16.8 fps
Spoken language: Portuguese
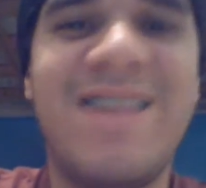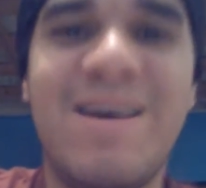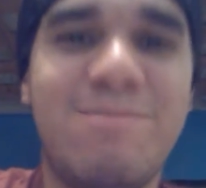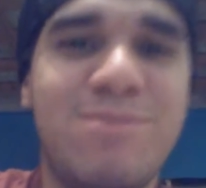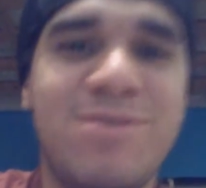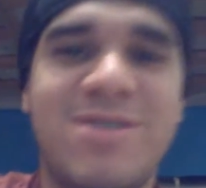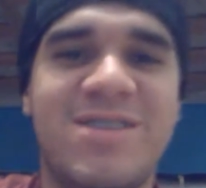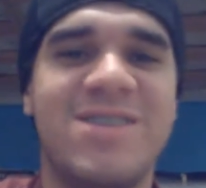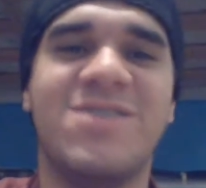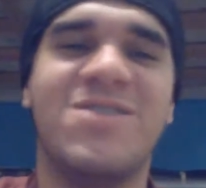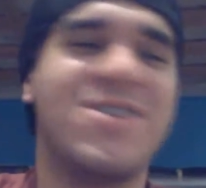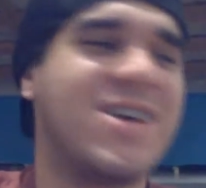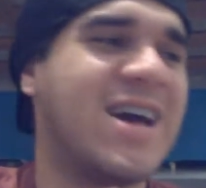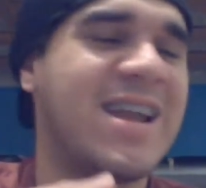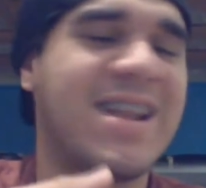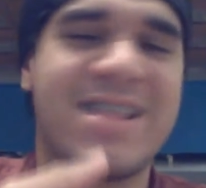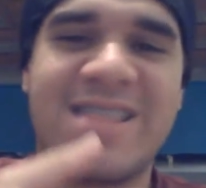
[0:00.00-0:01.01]
Não é possível,
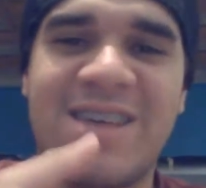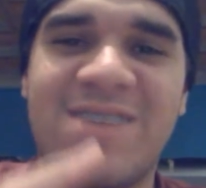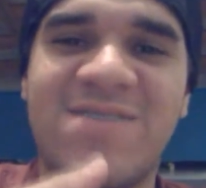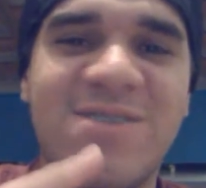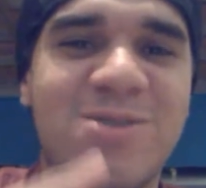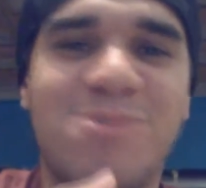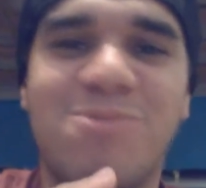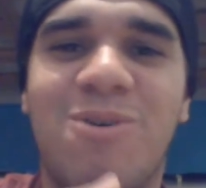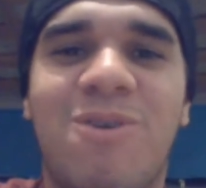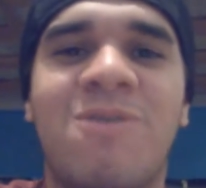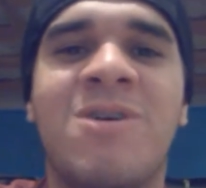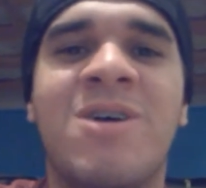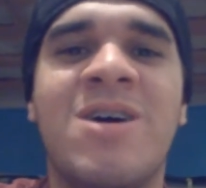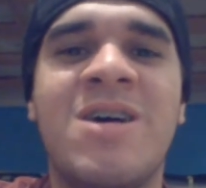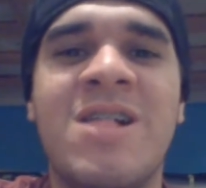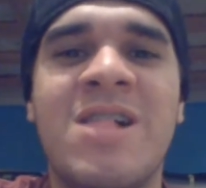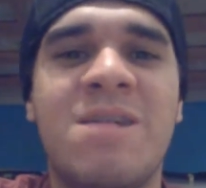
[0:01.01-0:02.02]
cara. Tá muito bom.
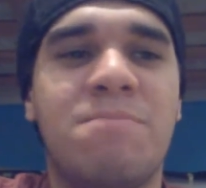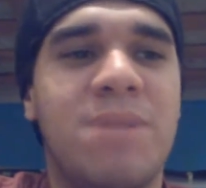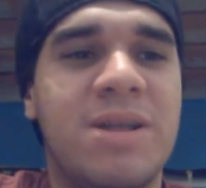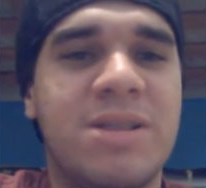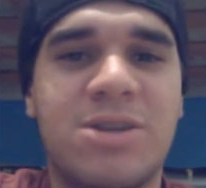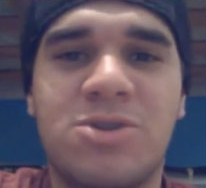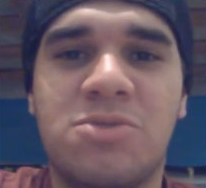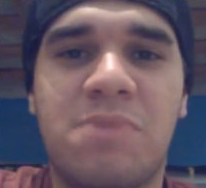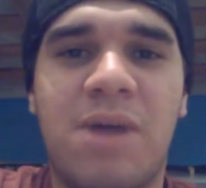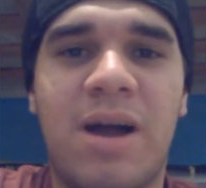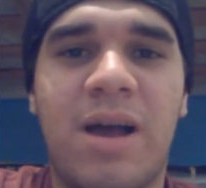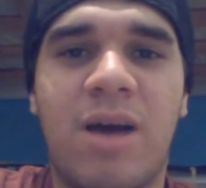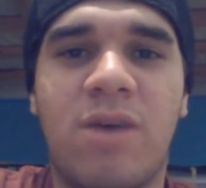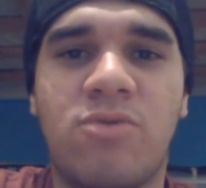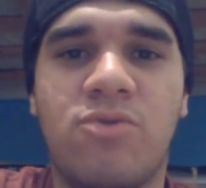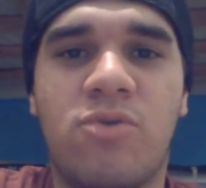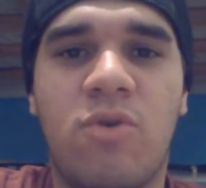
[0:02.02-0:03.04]
Planeta dos
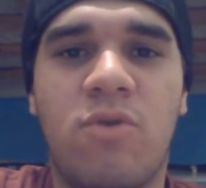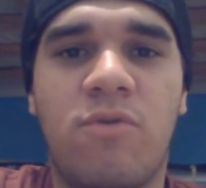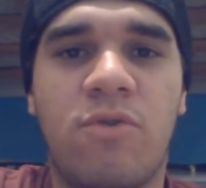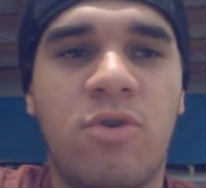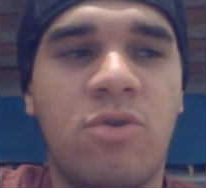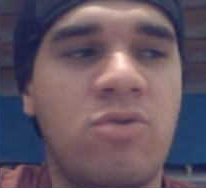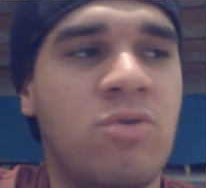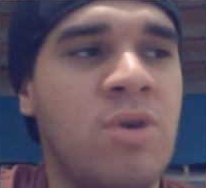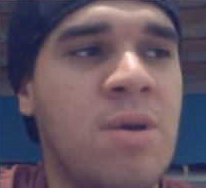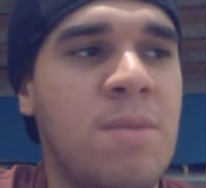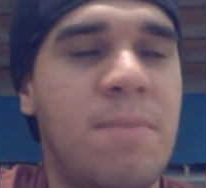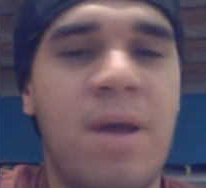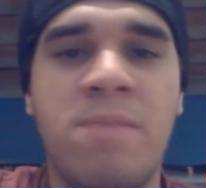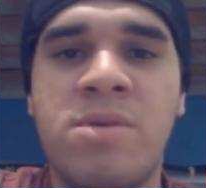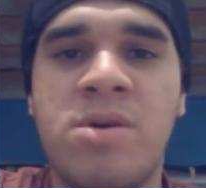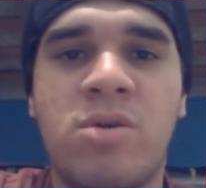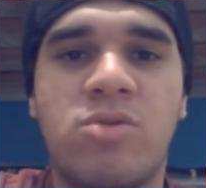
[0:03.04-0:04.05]
Macacos, o confronto,
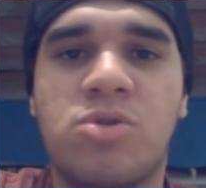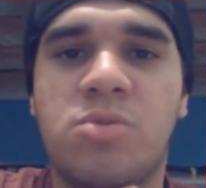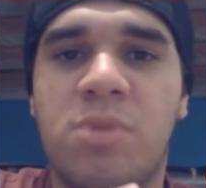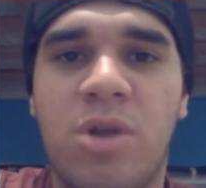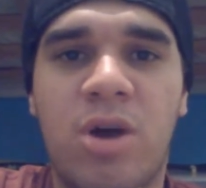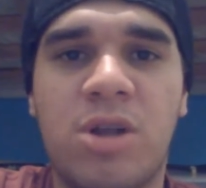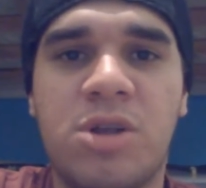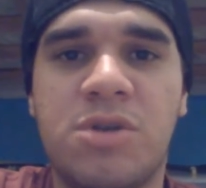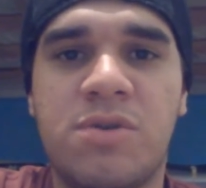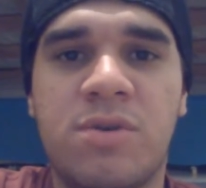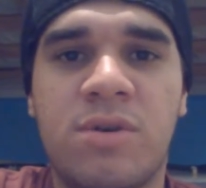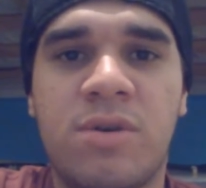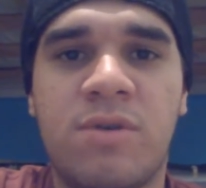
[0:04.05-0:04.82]
para mim é um dos melhores